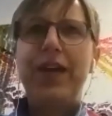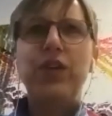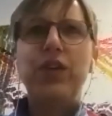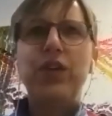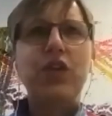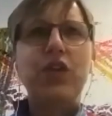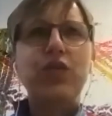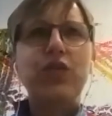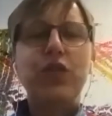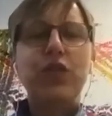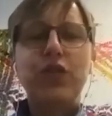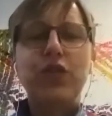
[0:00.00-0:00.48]
Also,
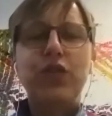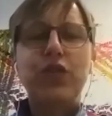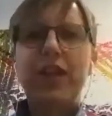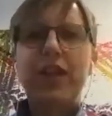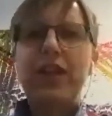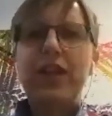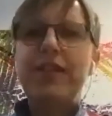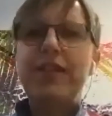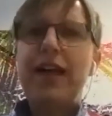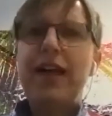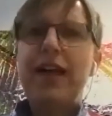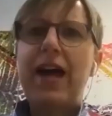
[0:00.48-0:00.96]
dass wir
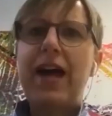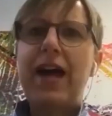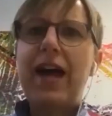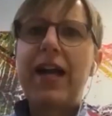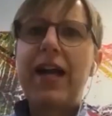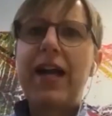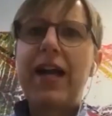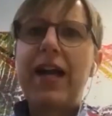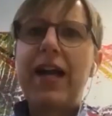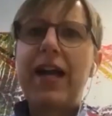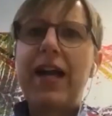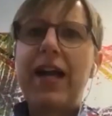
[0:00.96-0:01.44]
wirklich sagen,
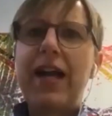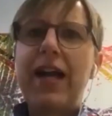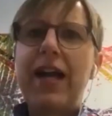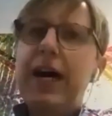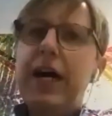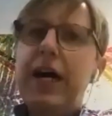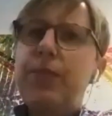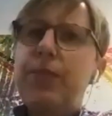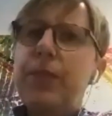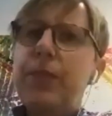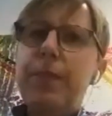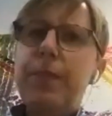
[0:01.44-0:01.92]

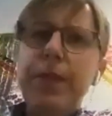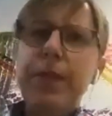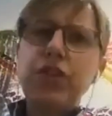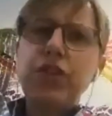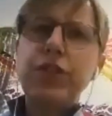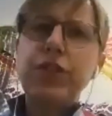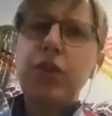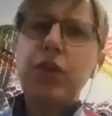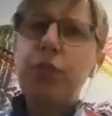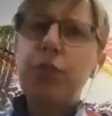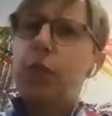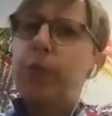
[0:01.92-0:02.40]
äh,
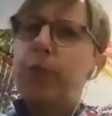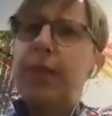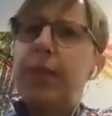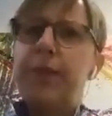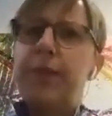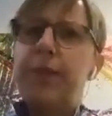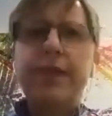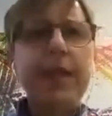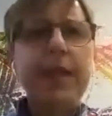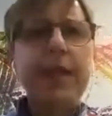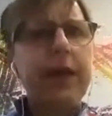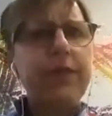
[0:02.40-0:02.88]
Mensch, das
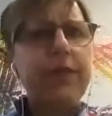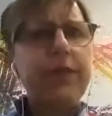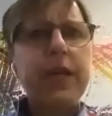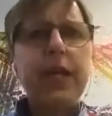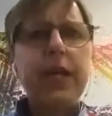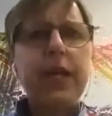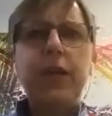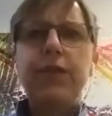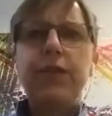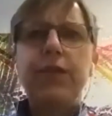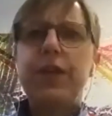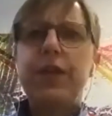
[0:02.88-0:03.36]
Problem ist da, wie
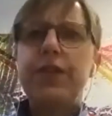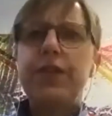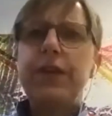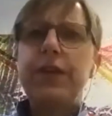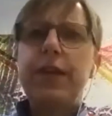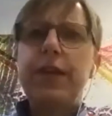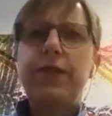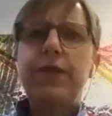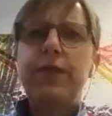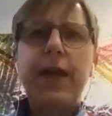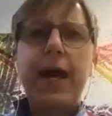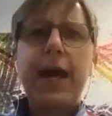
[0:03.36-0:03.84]
kriegen wir das
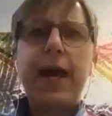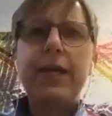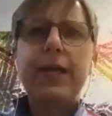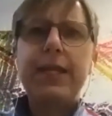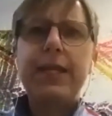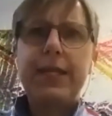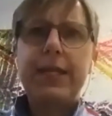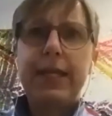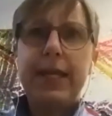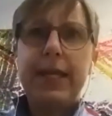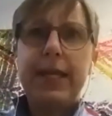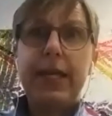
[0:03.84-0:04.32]
hin, wer hat
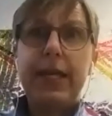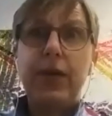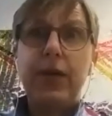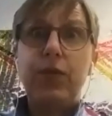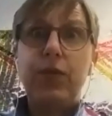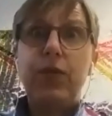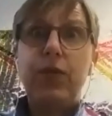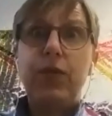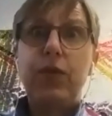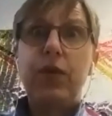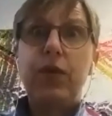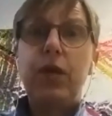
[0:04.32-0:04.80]
Ideen?